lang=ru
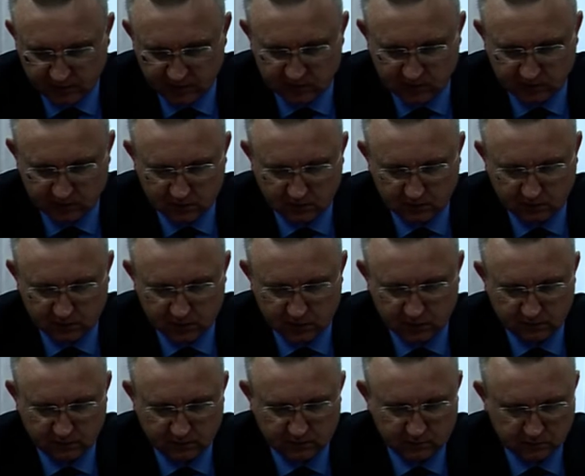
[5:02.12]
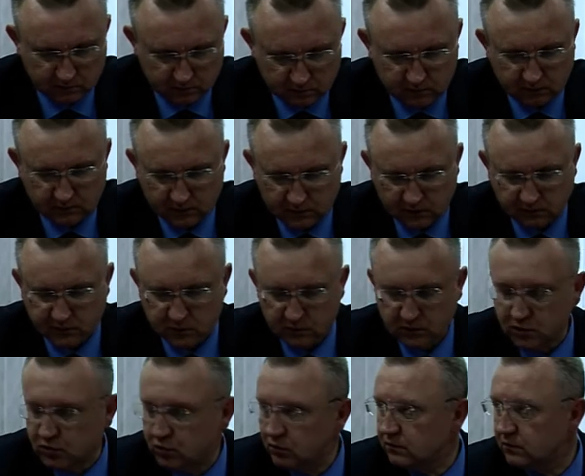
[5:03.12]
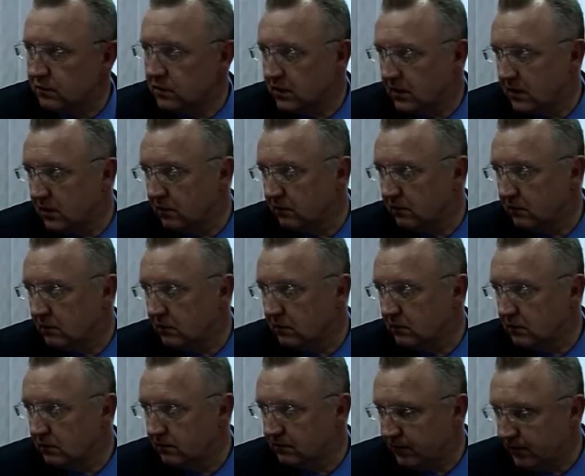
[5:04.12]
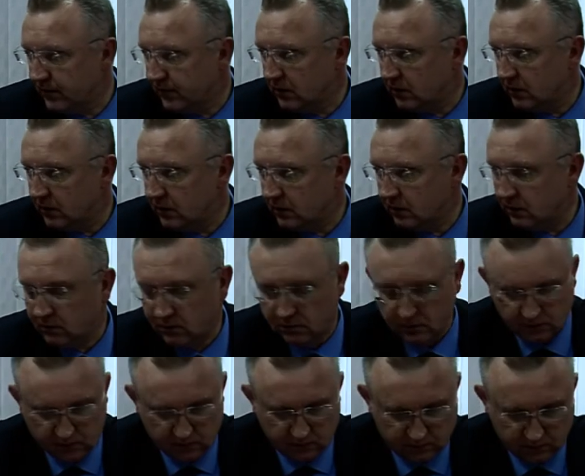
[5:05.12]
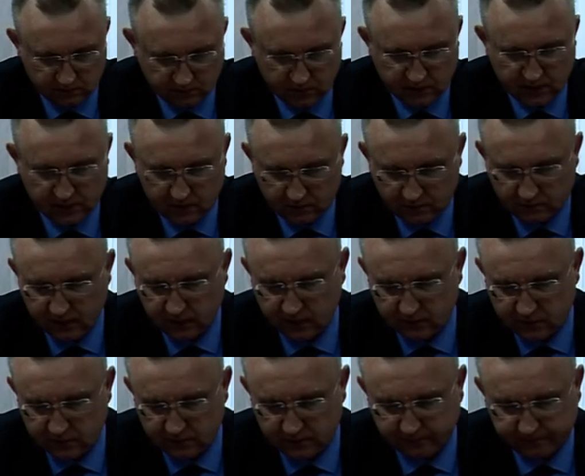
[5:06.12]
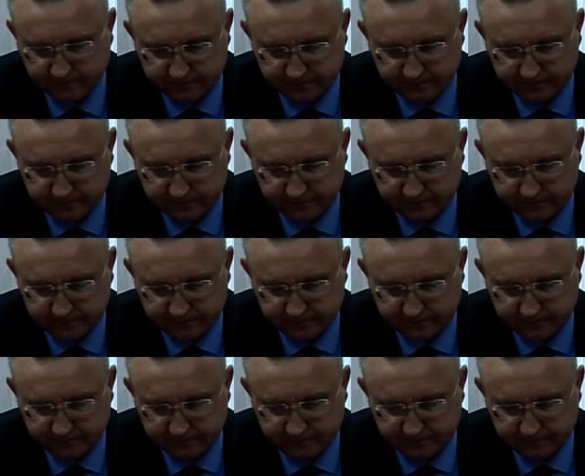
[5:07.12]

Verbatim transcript: рецептам врача. Ну, это все за счет федерального, э, федерального реестра.